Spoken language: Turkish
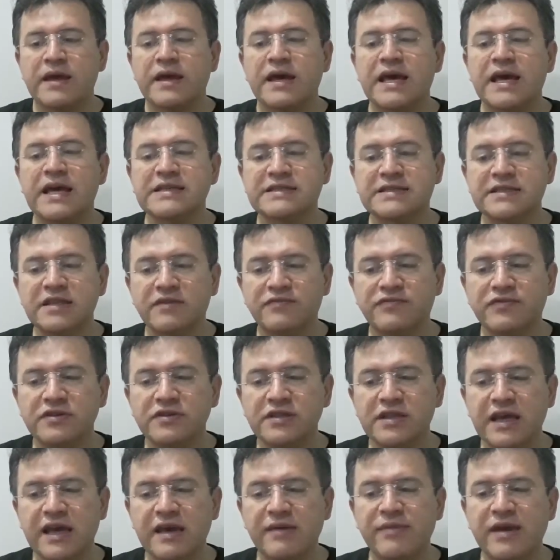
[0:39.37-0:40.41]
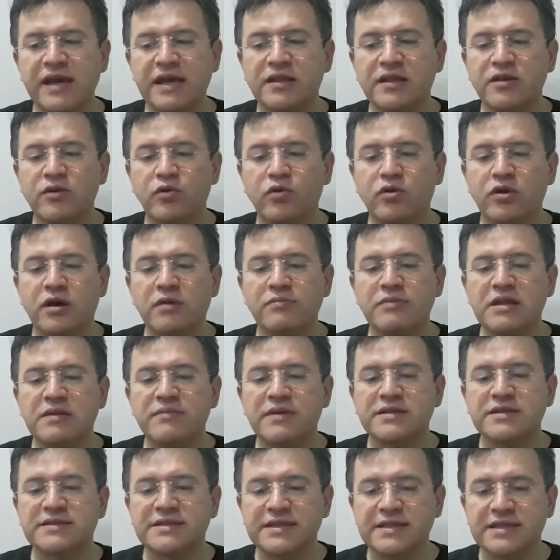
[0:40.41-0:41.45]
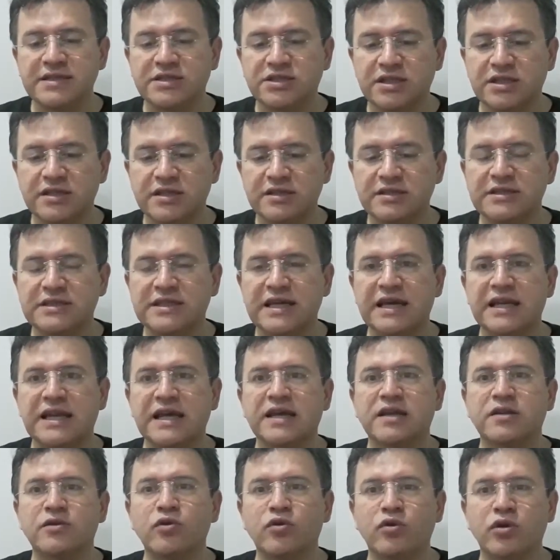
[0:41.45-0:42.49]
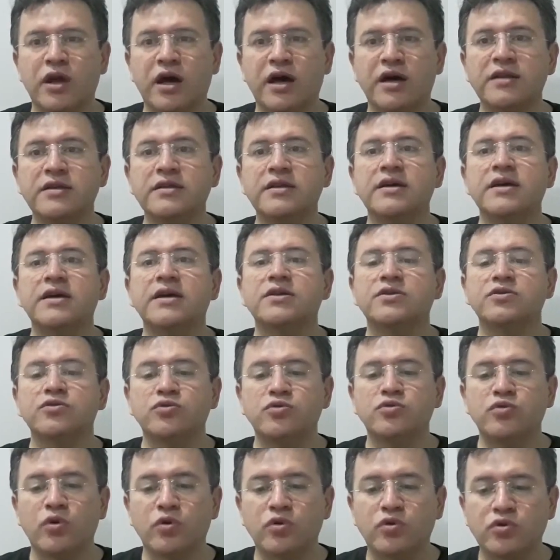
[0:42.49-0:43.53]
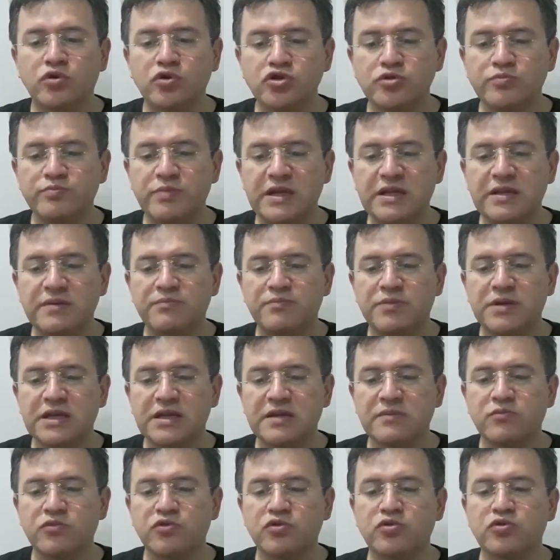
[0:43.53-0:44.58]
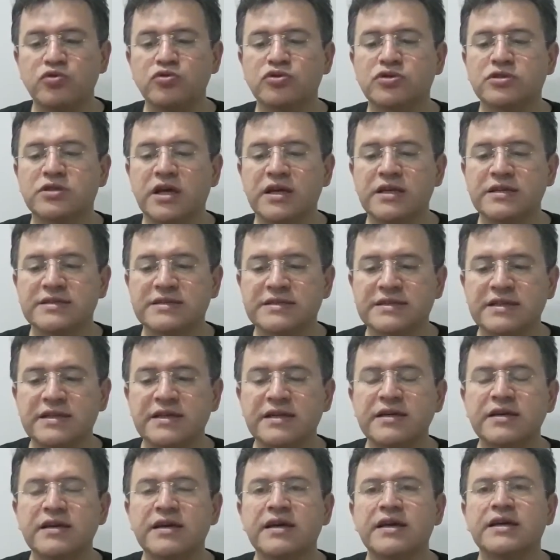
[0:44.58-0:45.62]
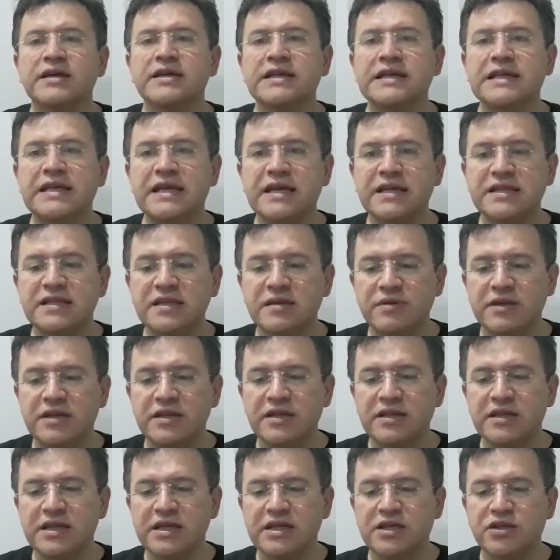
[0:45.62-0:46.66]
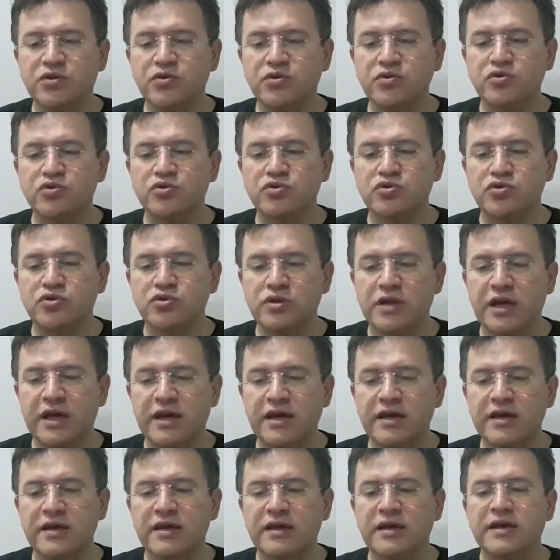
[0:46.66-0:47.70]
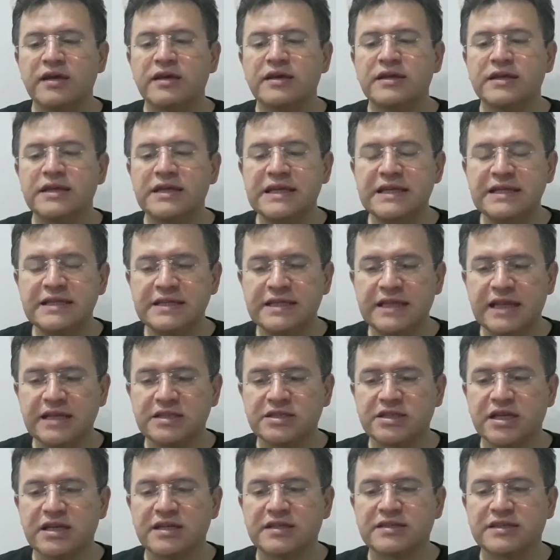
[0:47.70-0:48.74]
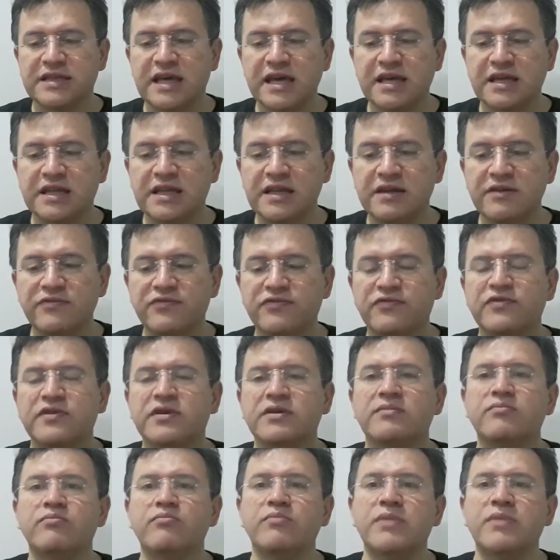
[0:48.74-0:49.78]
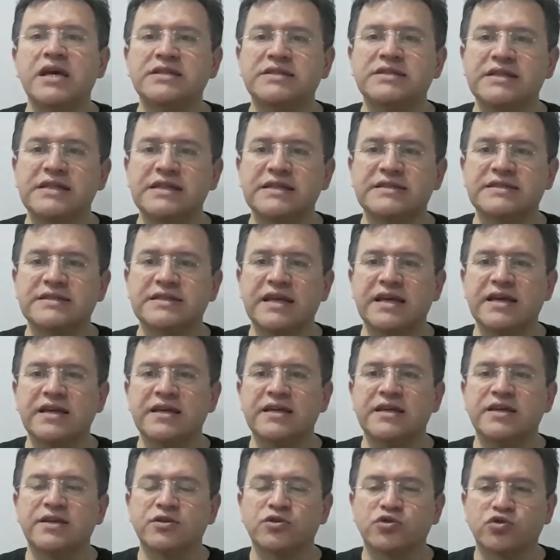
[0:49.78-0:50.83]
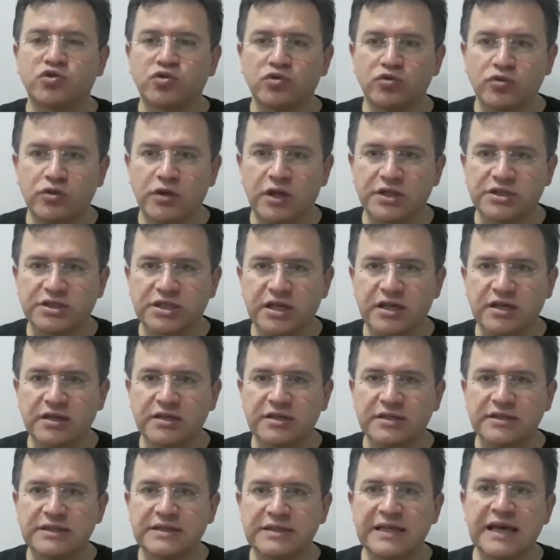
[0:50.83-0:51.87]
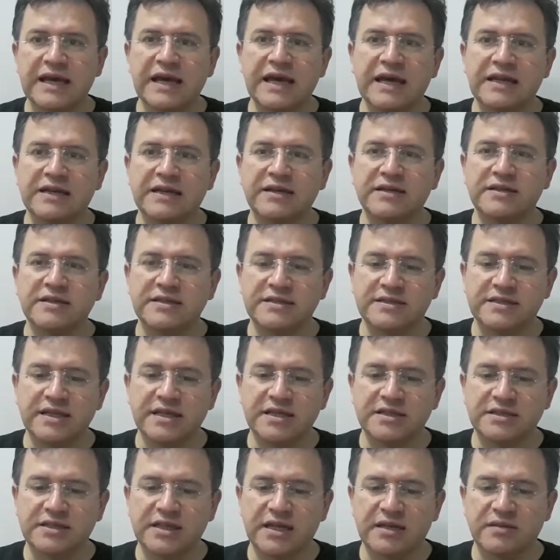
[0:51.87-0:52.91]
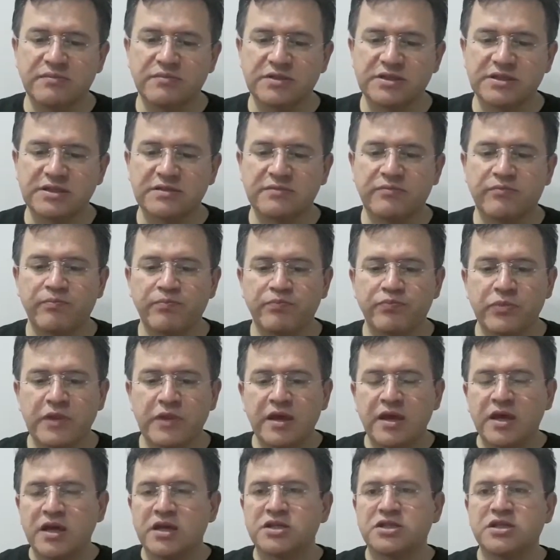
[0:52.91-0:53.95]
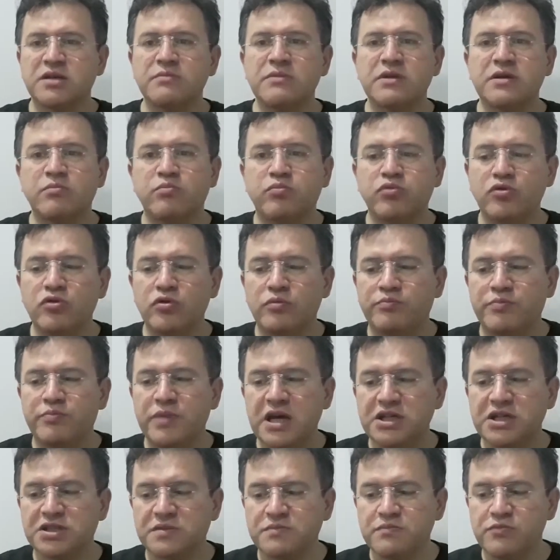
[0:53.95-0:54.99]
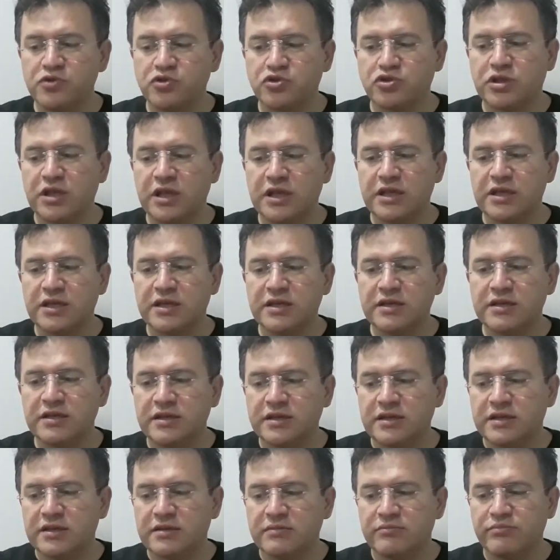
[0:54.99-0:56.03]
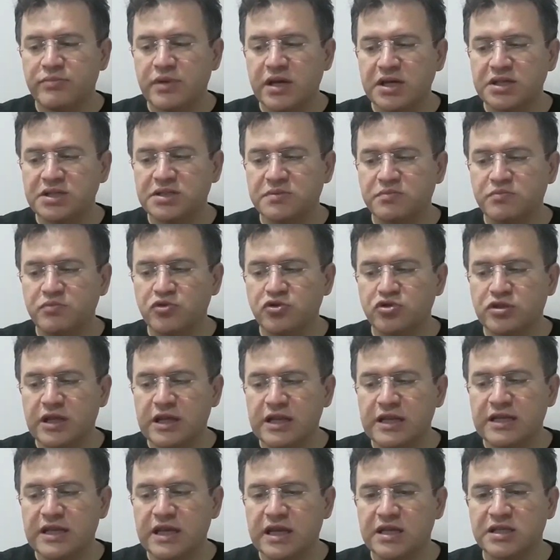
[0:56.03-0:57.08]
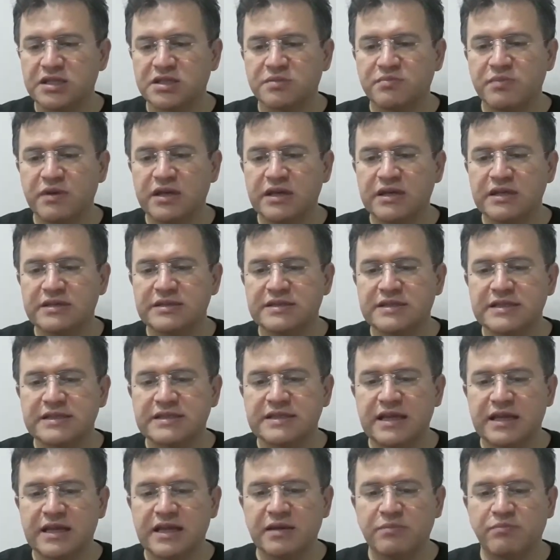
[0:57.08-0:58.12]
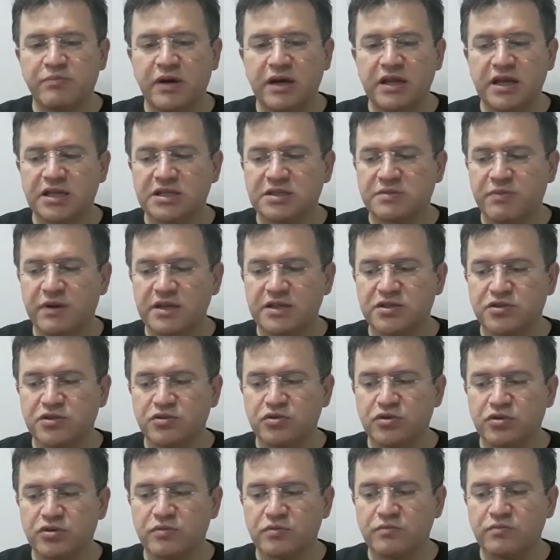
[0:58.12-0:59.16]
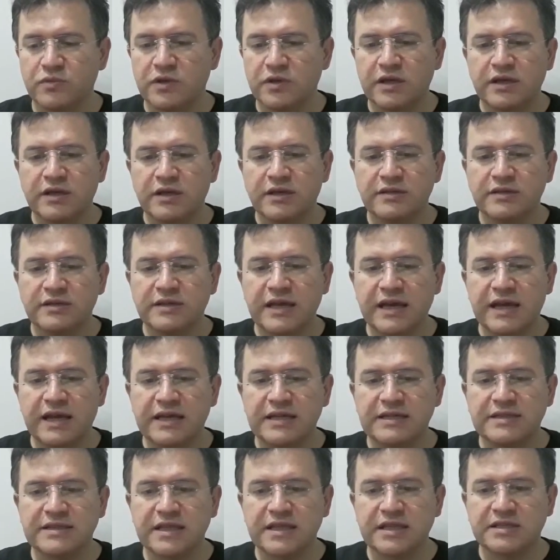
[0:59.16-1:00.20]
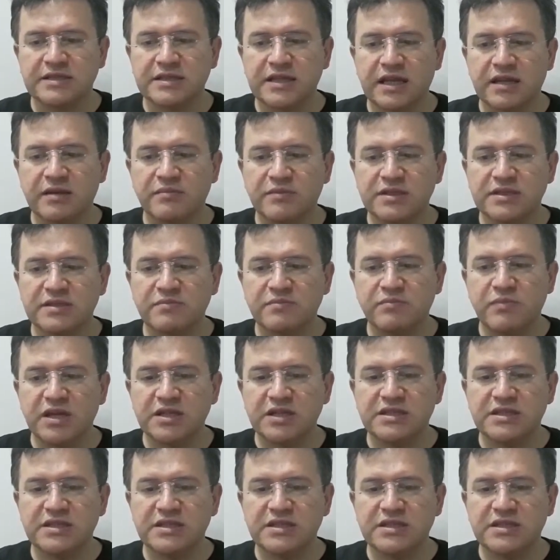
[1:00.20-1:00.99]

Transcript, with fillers: Esnafın emekli olabilmesi için gerekli olan 9000 prim gün sayısı 7200 güne indirecek teklif meclise sunulacak değerli izleyicilerimiz. Şimdi bu 5 müjdeyi 5 müjdeli gelişmeyi sizlerle paylaşmak istiyorum değerli izleyicilerimiz.